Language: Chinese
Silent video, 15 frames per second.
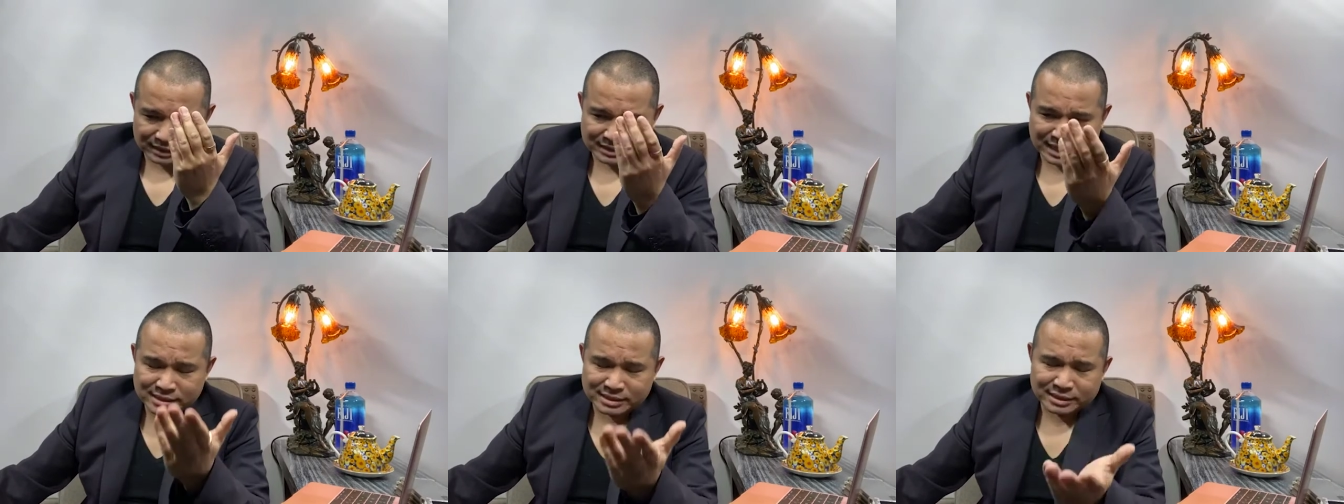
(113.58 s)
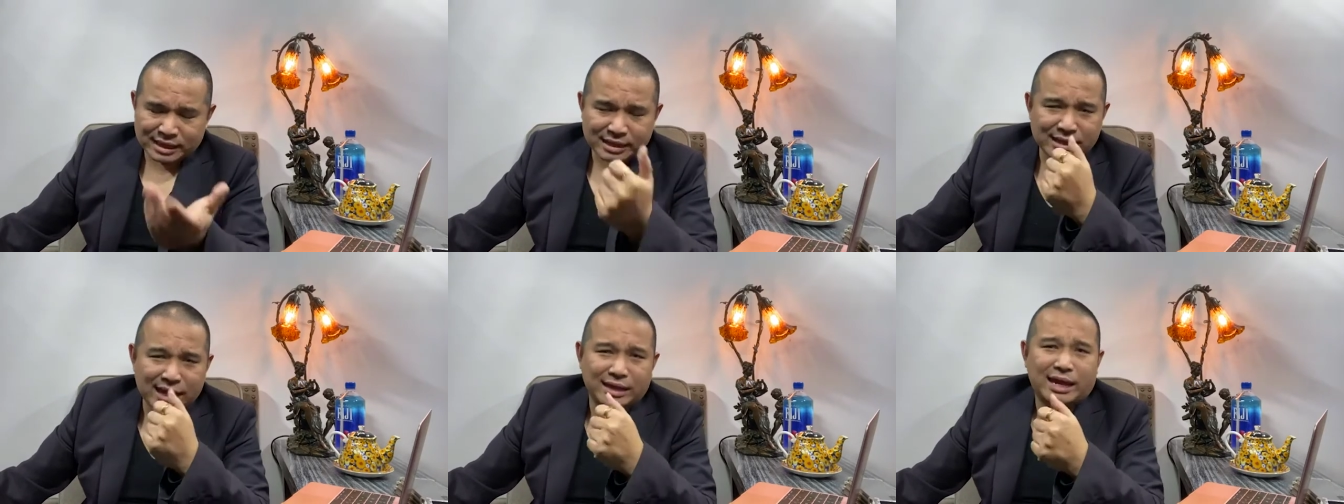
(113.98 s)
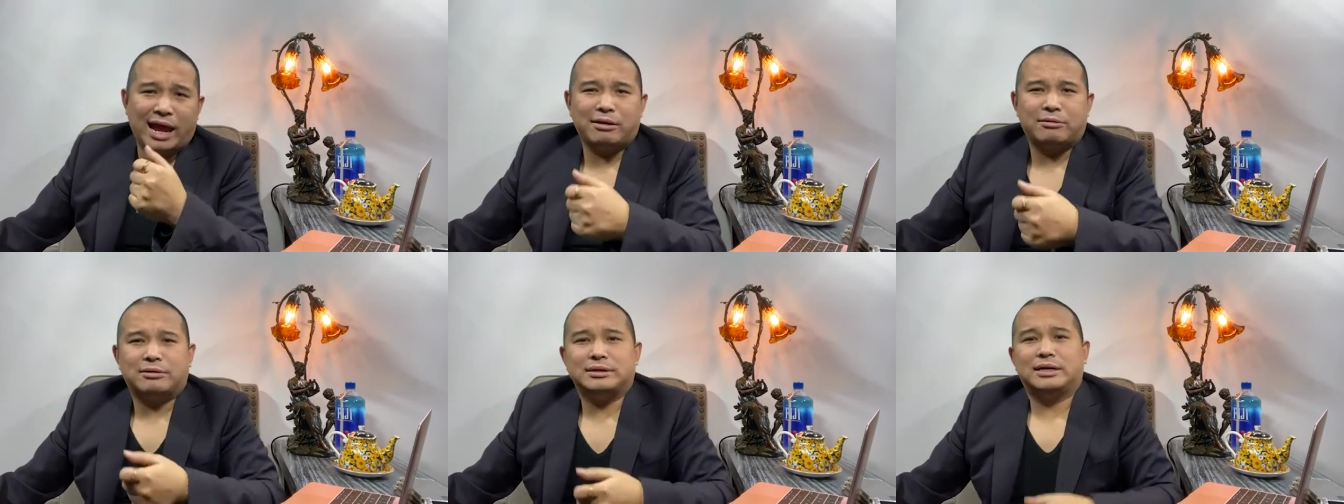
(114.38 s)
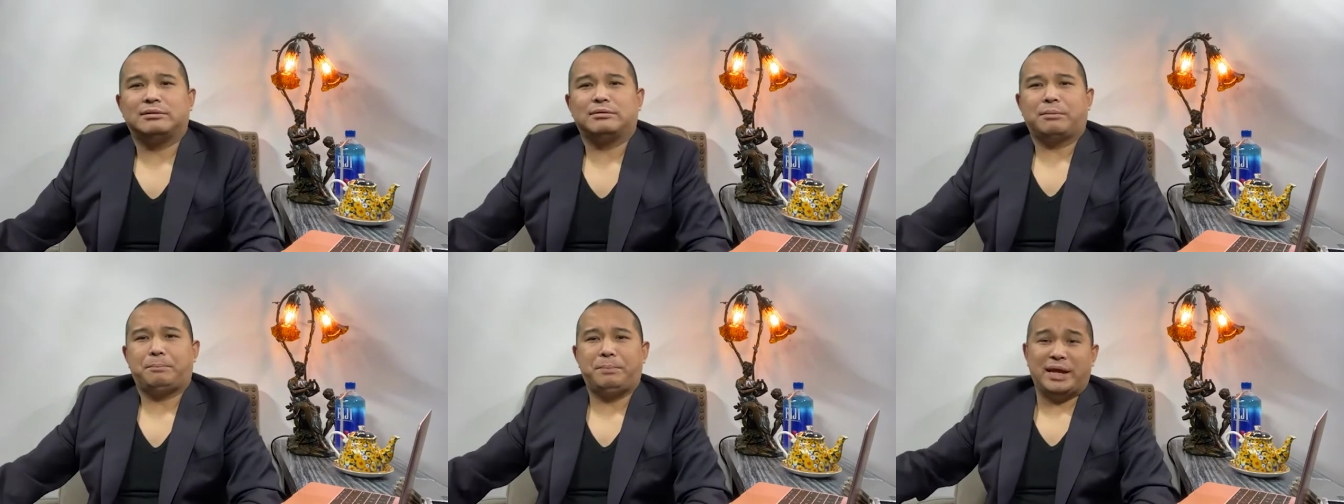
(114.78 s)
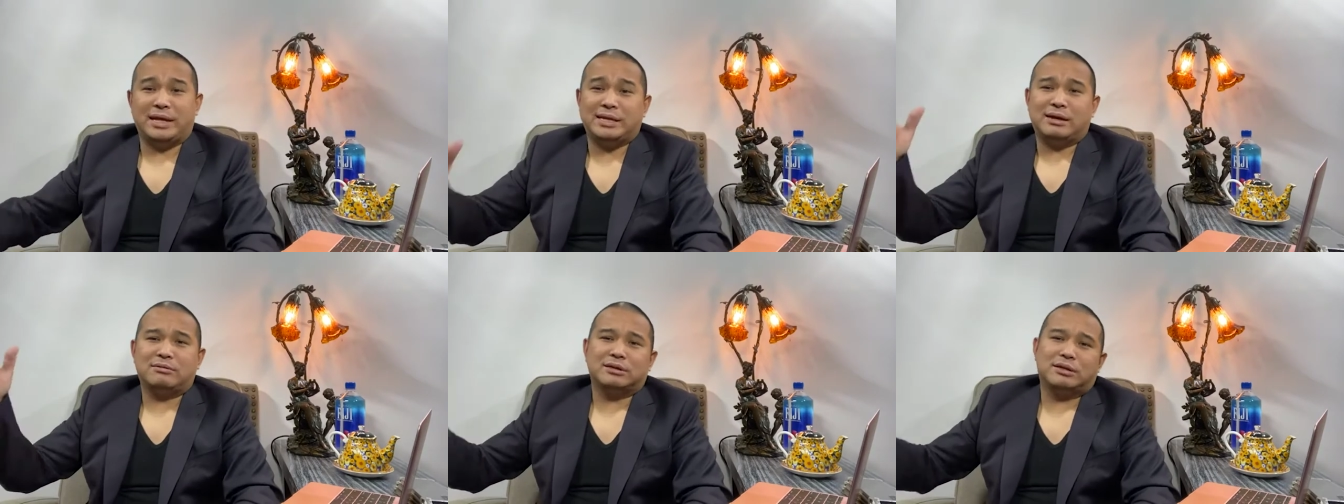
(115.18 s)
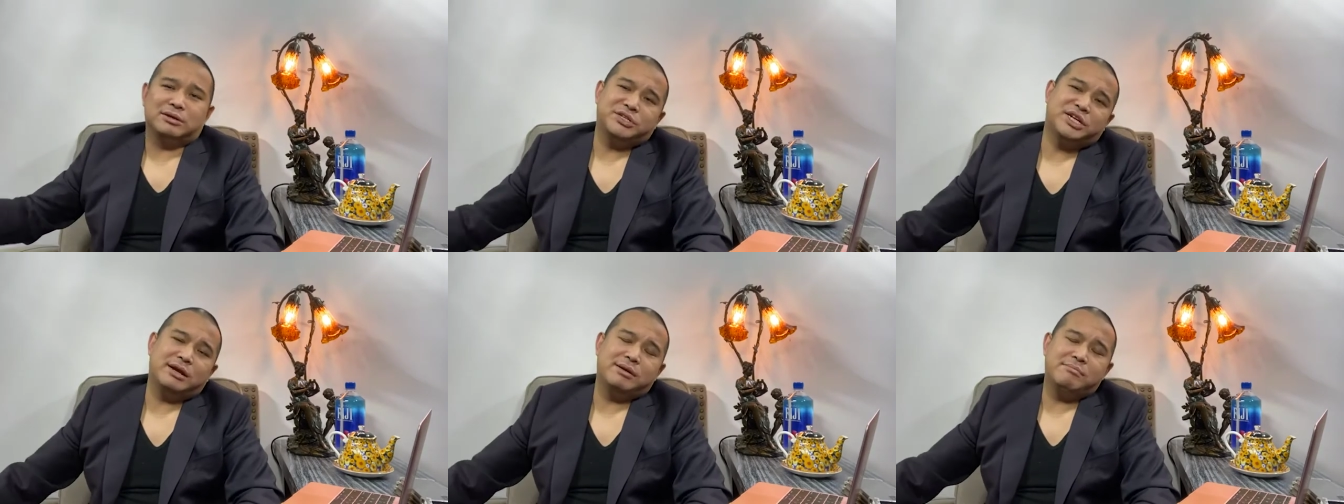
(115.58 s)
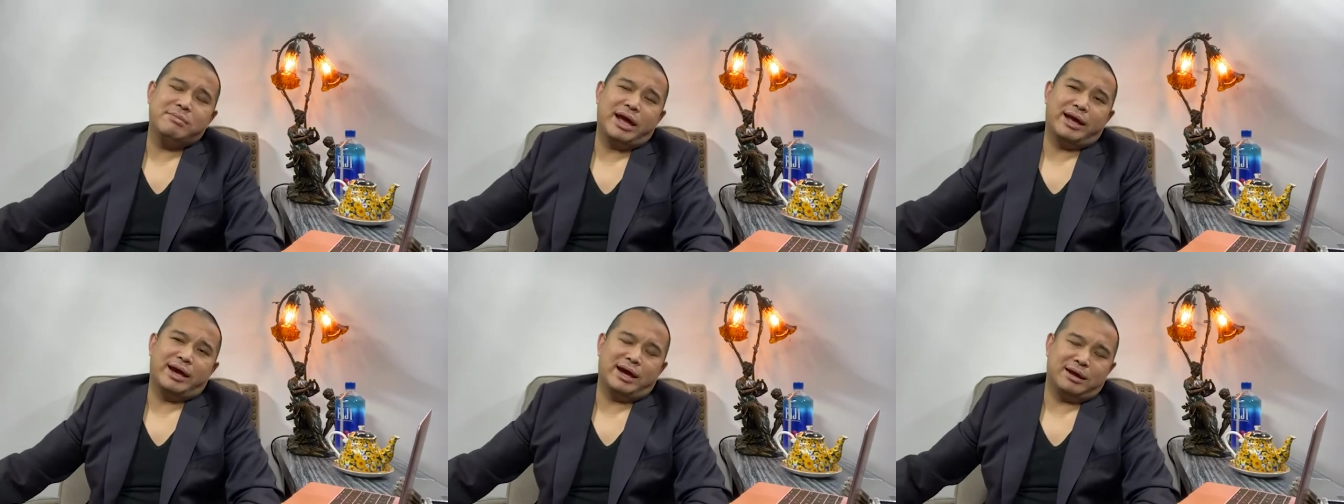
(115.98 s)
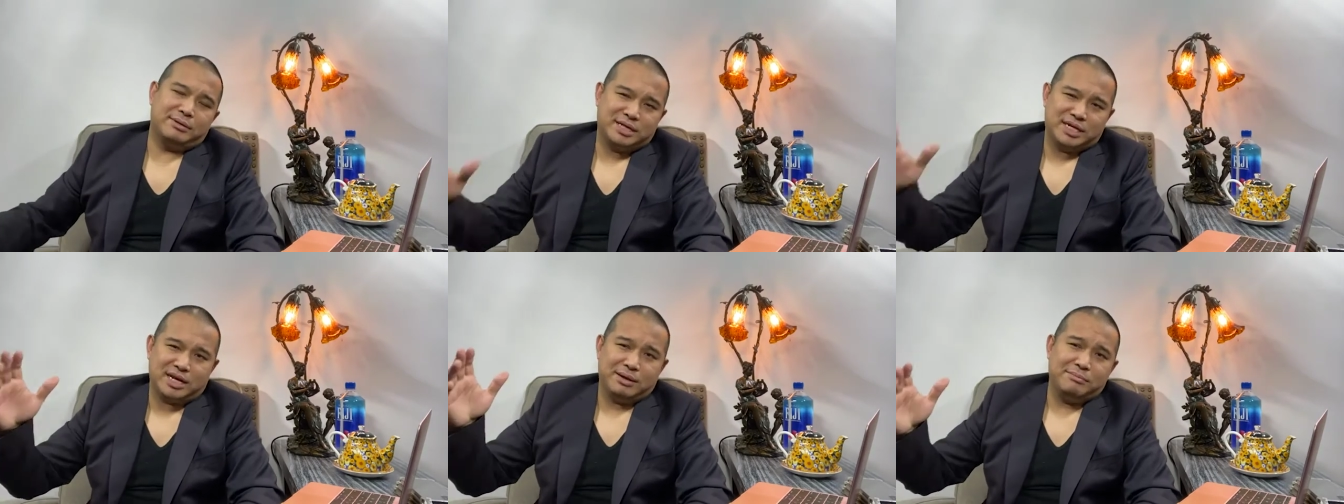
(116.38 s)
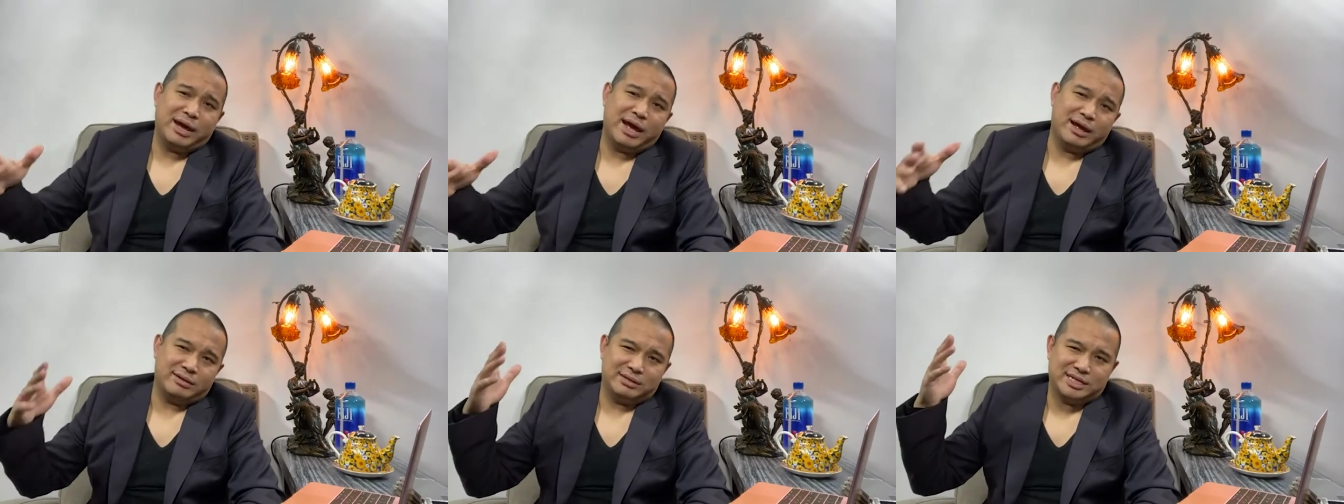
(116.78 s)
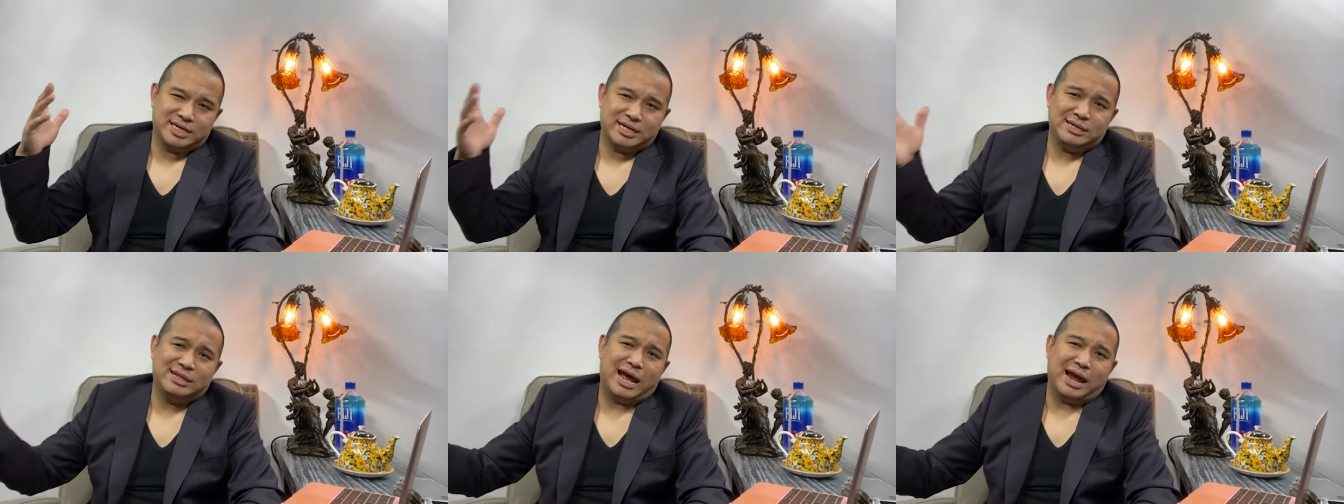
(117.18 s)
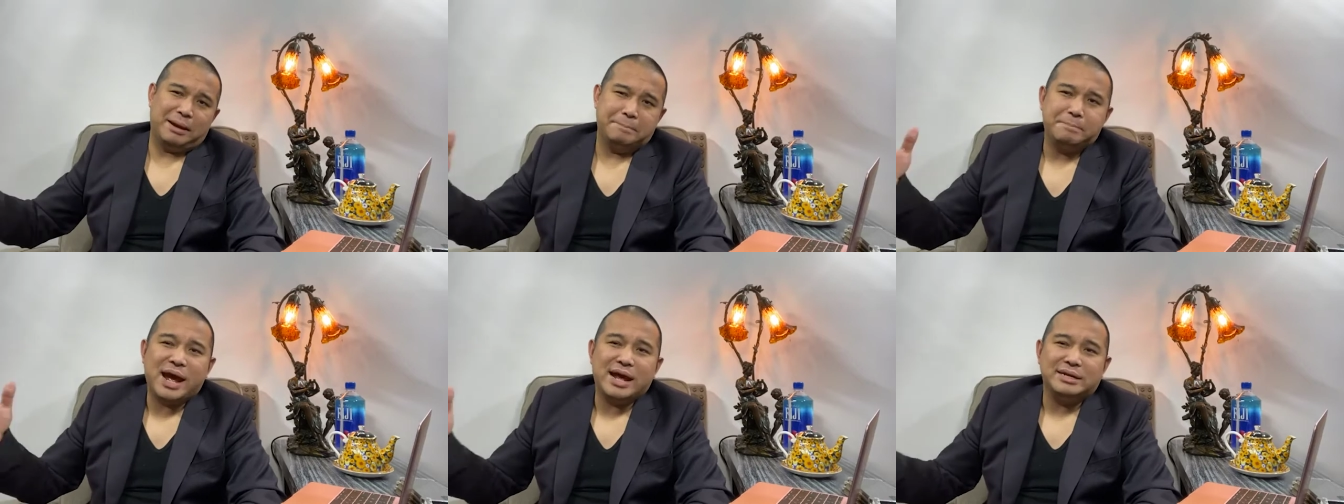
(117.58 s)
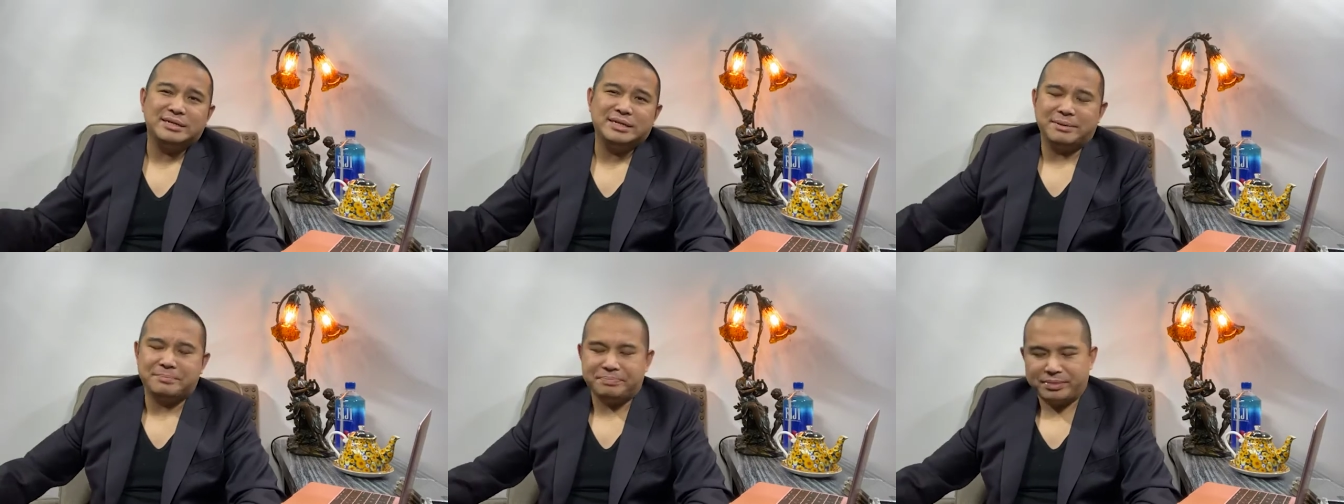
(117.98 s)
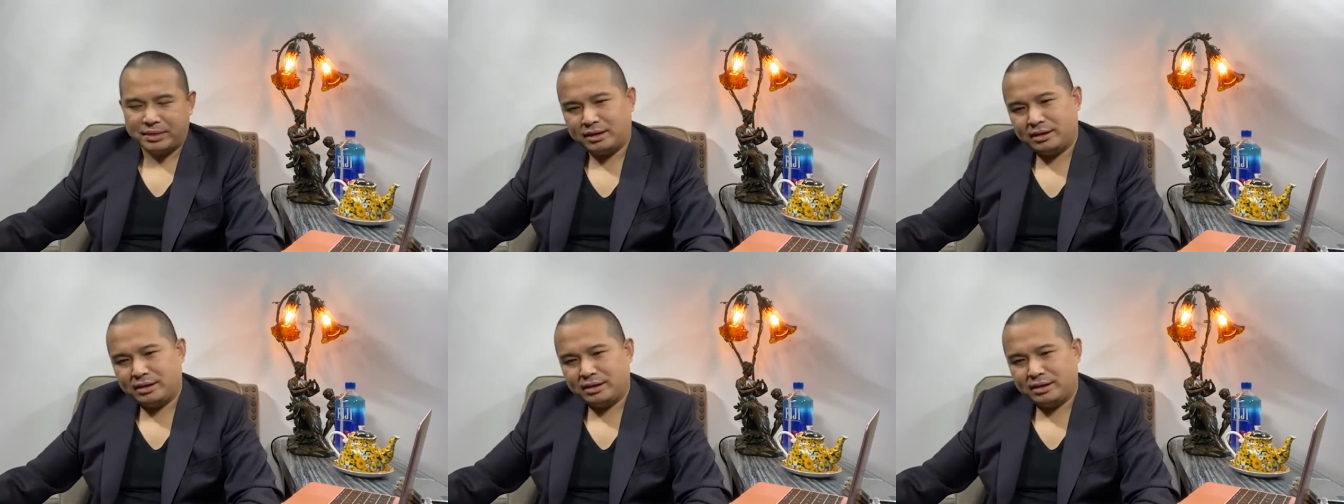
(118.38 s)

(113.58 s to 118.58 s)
在在泰国呢，北呢，我到清迈啊，清迈、清莱、拜县